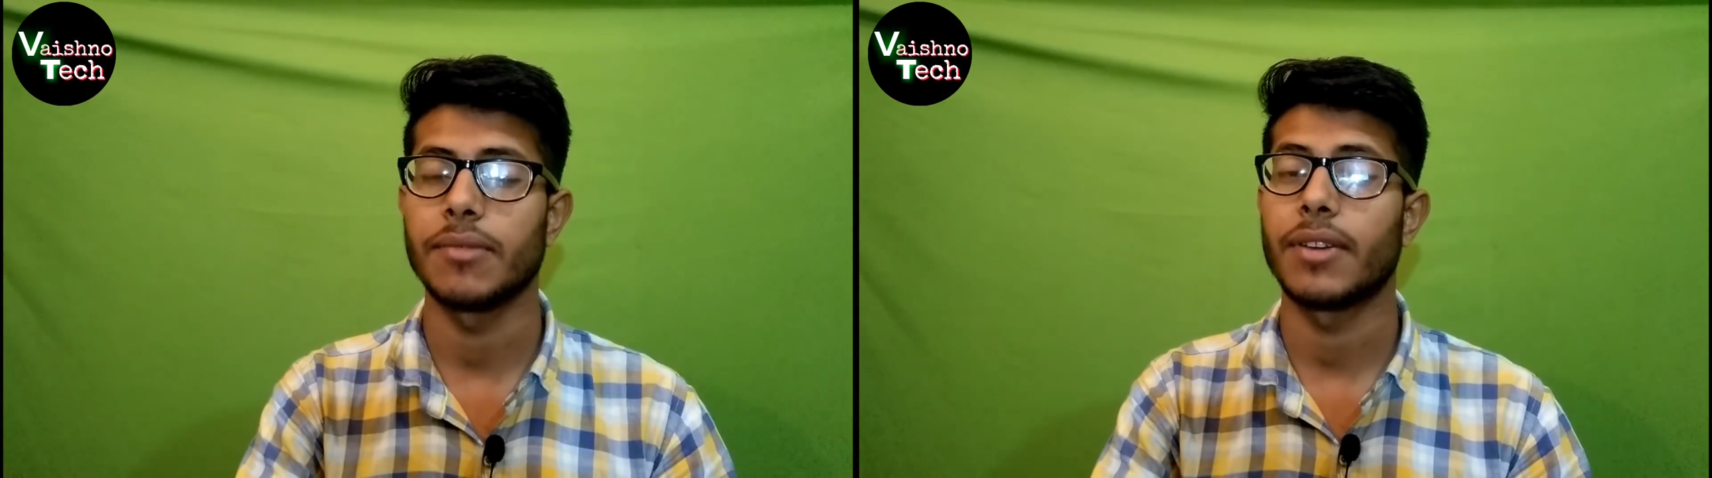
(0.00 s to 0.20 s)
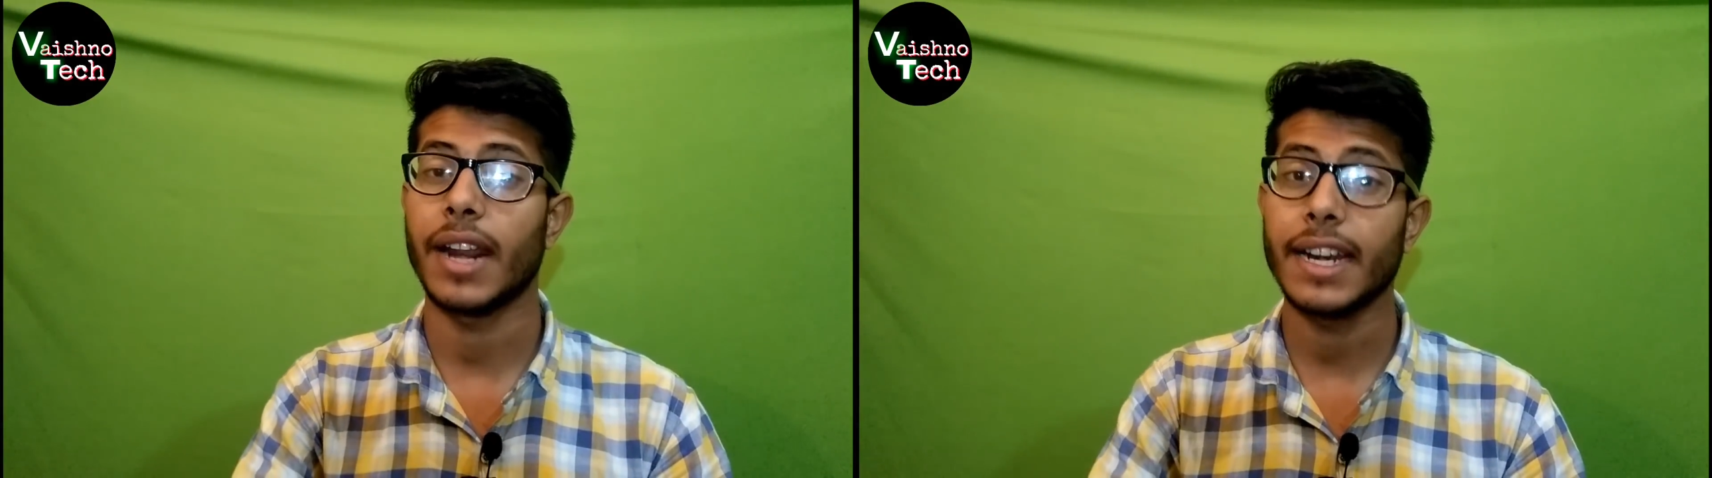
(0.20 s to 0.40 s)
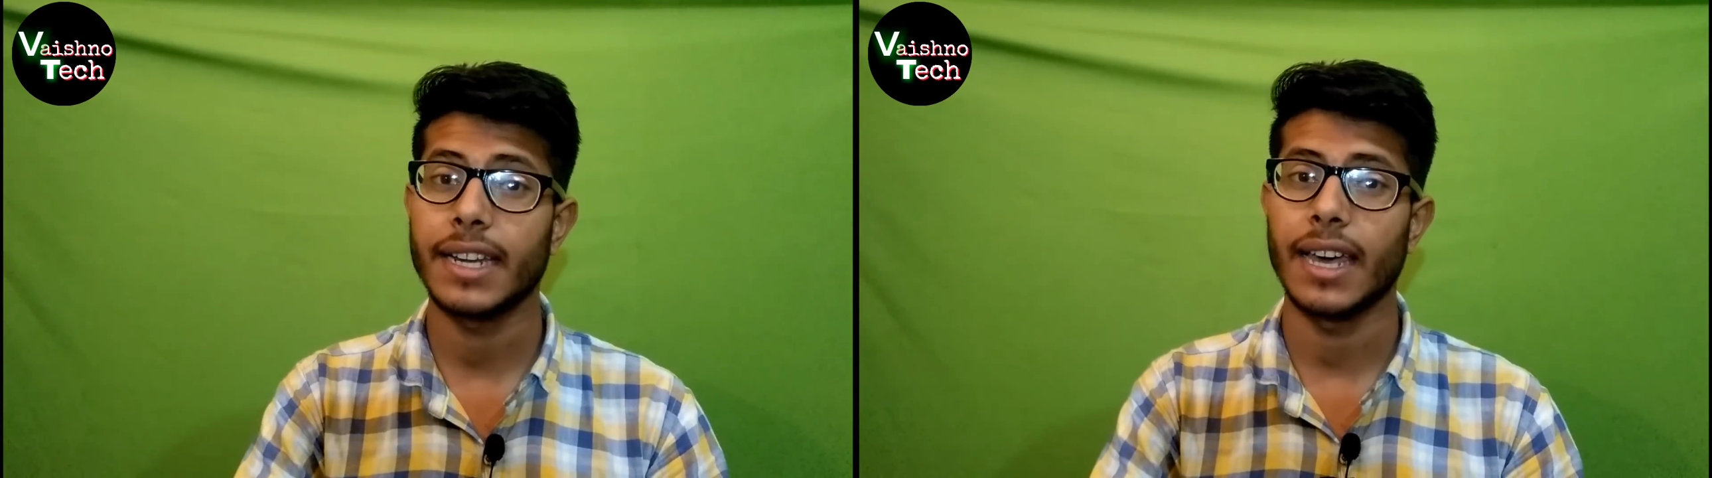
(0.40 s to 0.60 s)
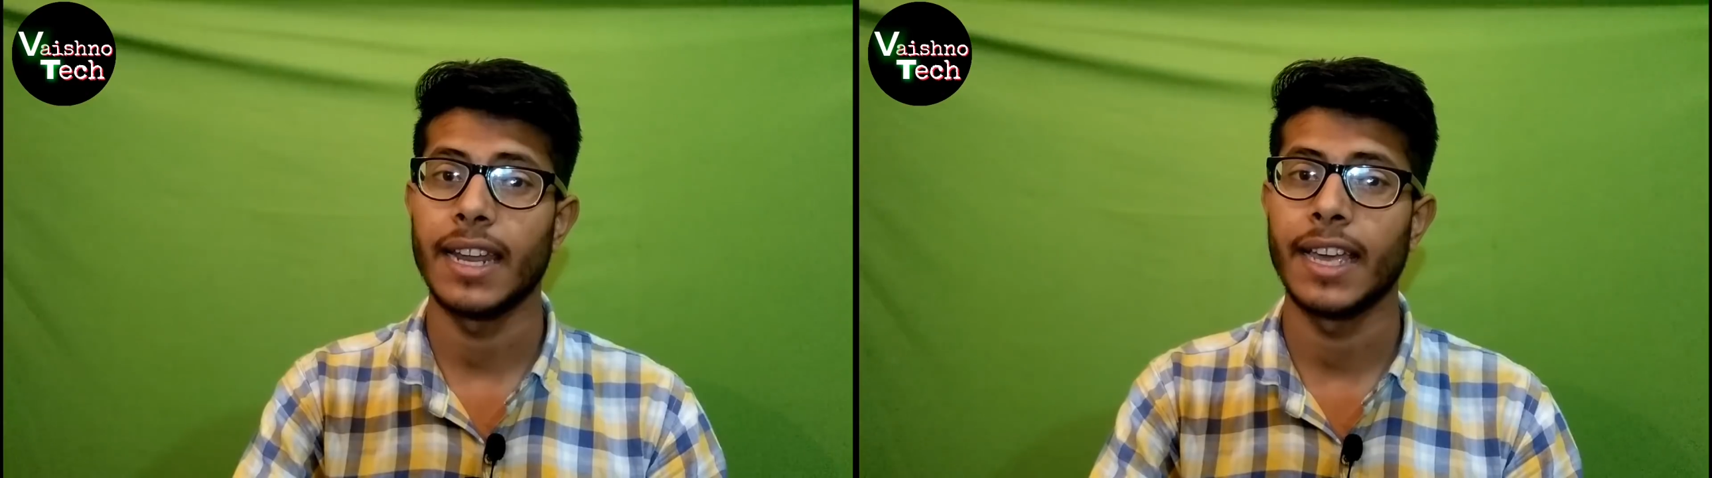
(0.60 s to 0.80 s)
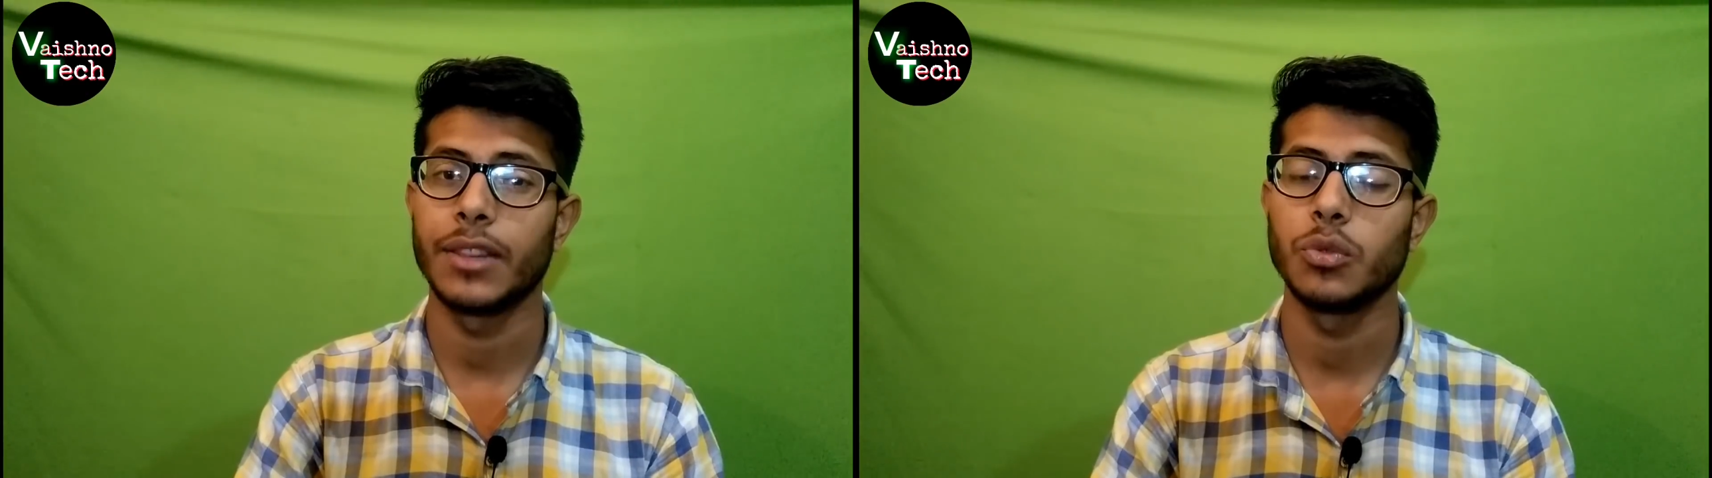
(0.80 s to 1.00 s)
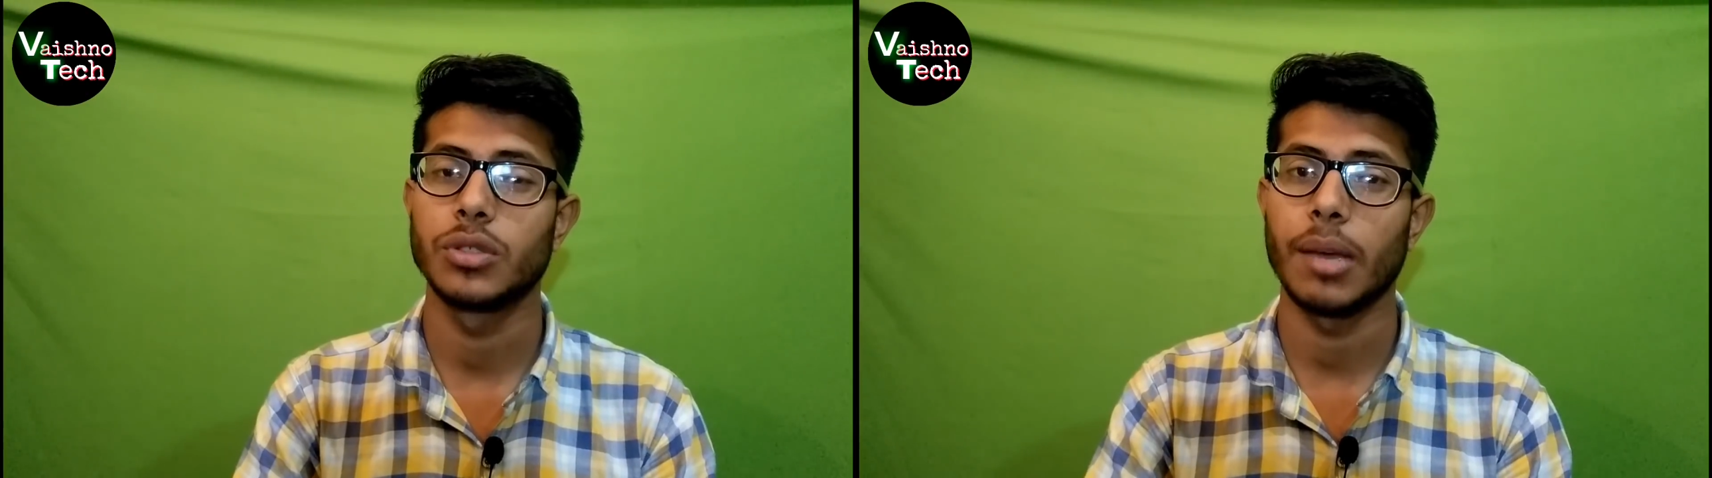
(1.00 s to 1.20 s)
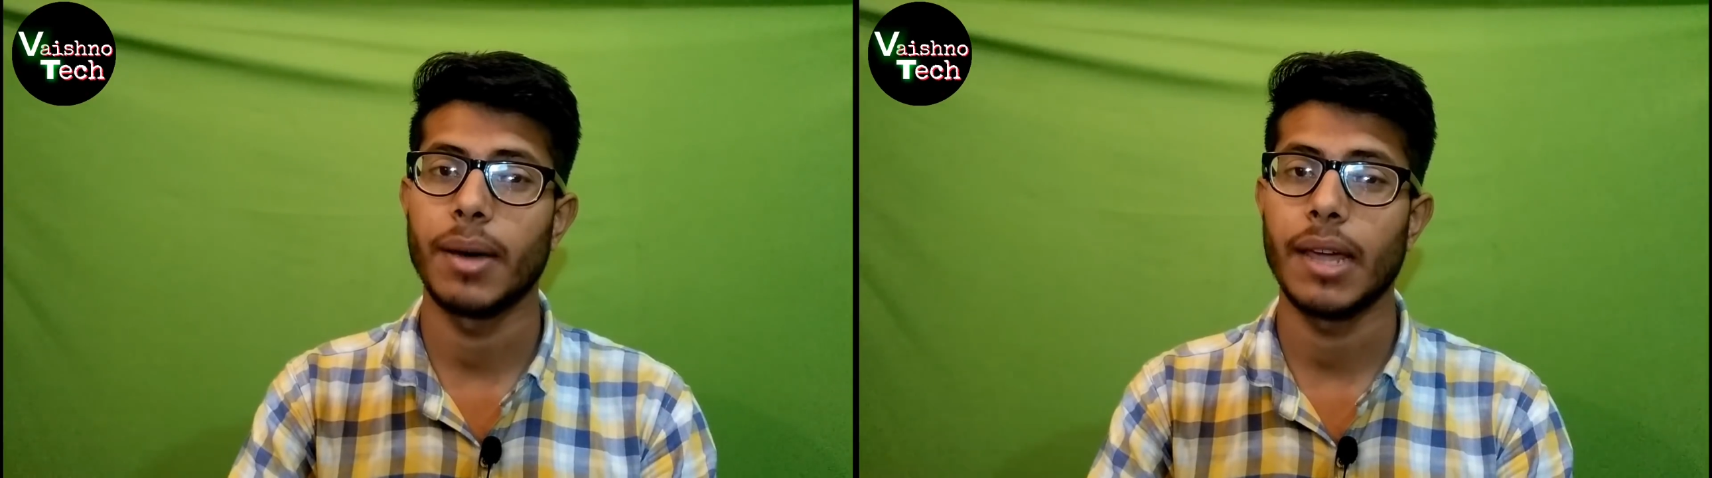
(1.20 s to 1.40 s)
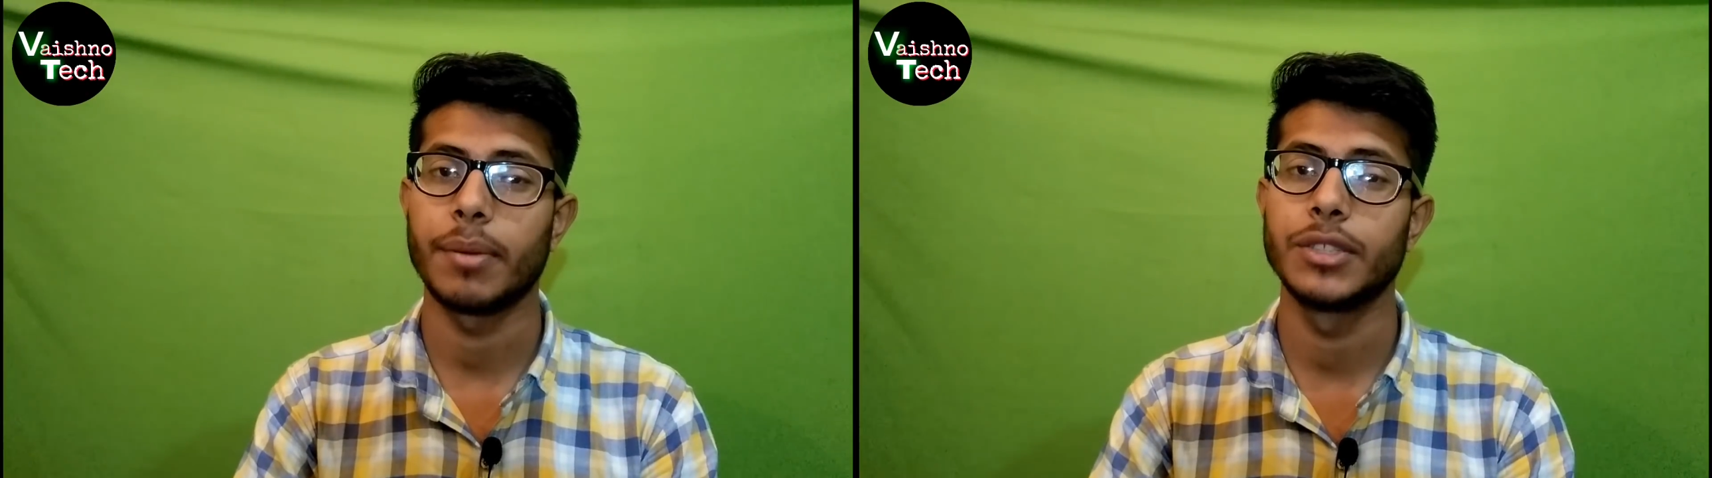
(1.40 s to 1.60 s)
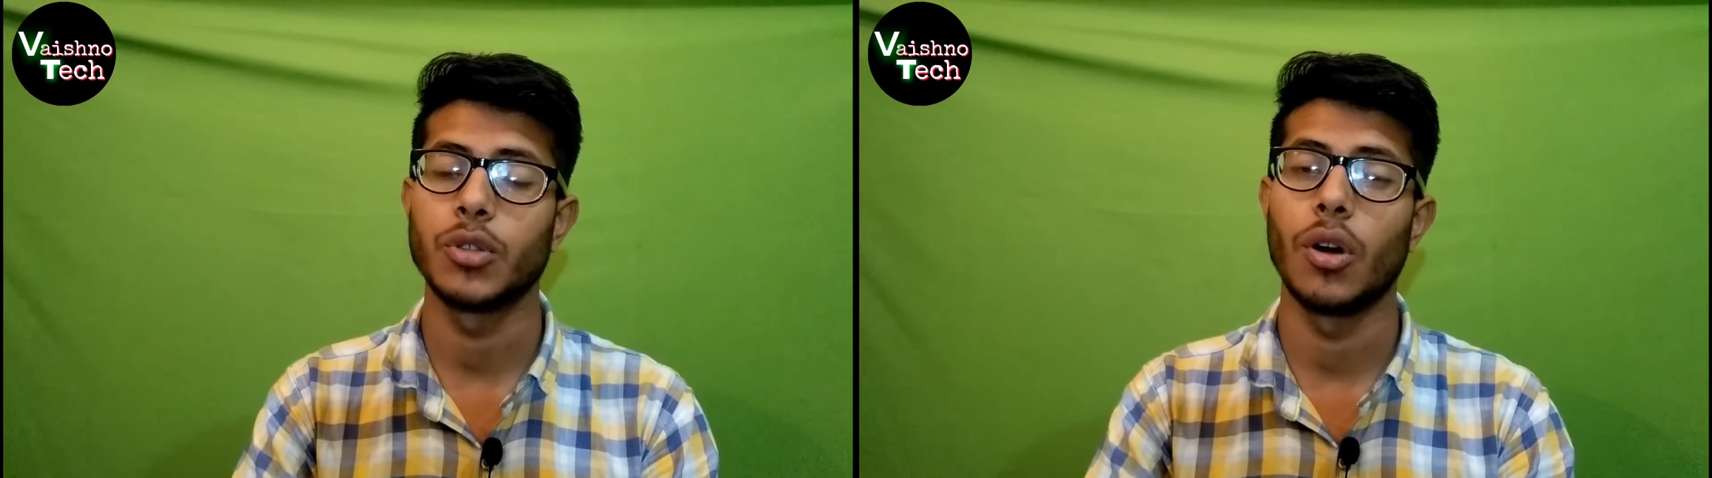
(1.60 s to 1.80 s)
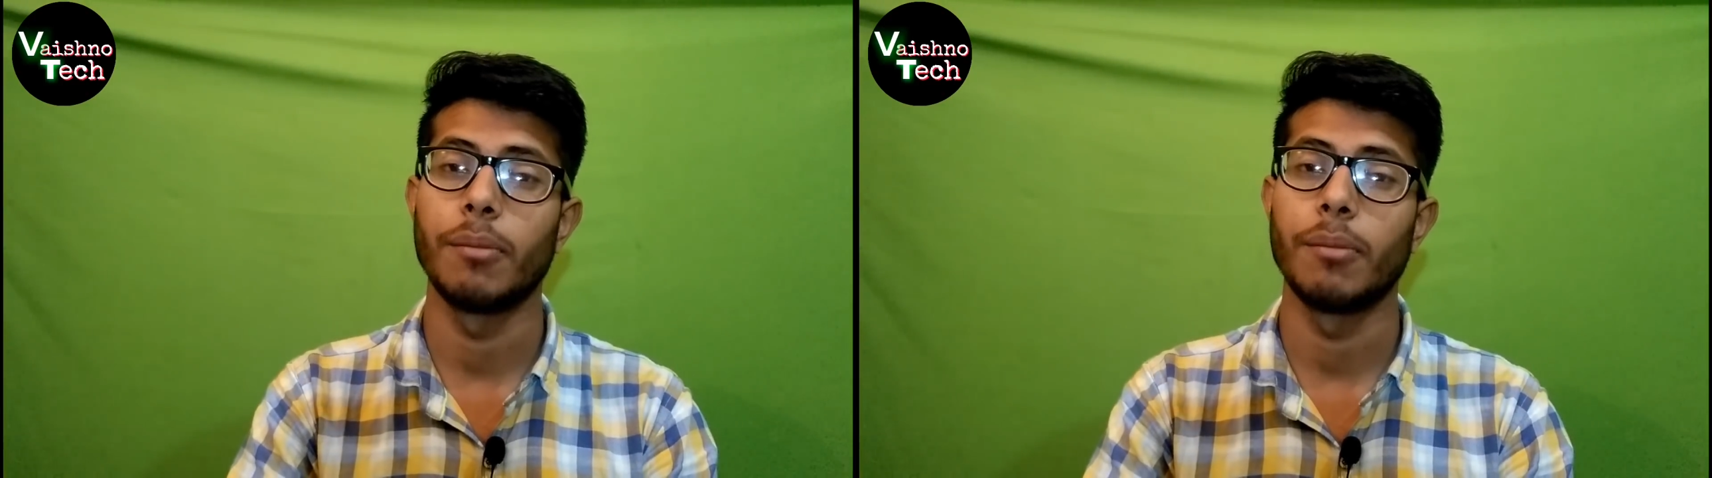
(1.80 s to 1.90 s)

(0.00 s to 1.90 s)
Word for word: सब कर लेंगे तो उसके बाद आपकी जो